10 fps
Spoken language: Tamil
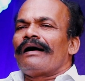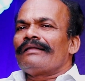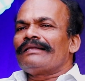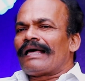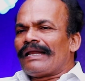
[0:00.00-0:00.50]

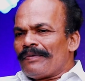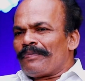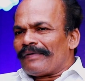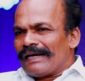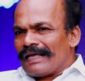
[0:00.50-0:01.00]
அந்த
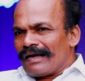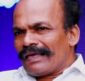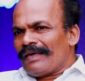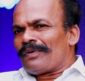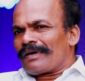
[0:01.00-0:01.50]
அறிவிப்பு
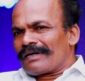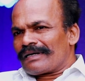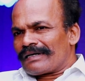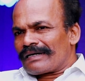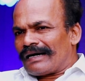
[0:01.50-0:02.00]
வெளியாகி ஒரு
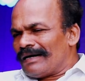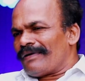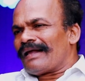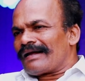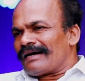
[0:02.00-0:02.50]
ரெண்டு
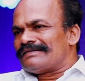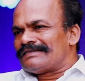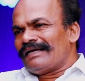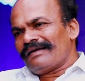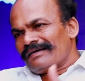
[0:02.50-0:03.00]
வாரம் கழிச்சு